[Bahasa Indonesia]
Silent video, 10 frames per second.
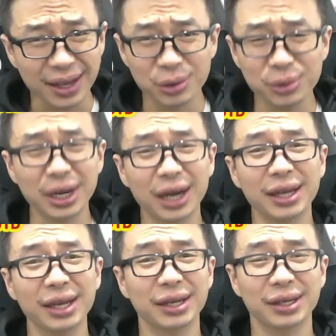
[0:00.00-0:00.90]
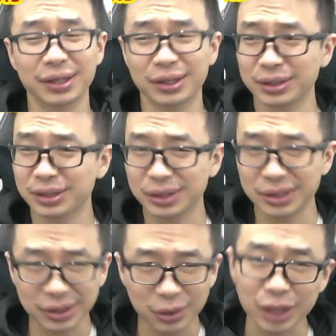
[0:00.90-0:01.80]
Hungari
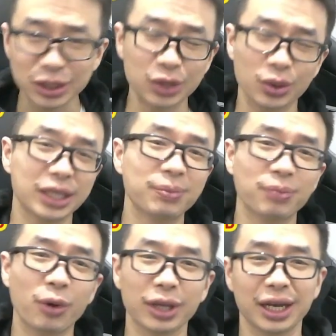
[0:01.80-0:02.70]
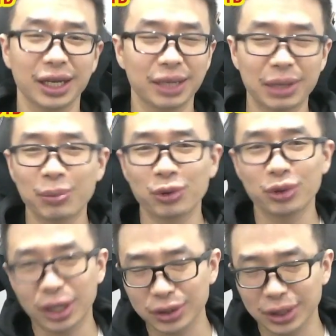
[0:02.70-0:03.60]
gue harus acungin jempol ya gimana pun
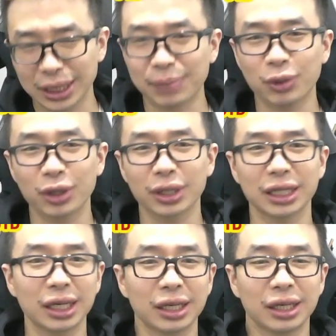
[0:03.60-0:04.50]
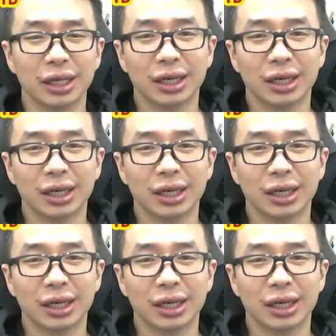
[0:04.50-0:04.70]
juga harus acungin jempol karena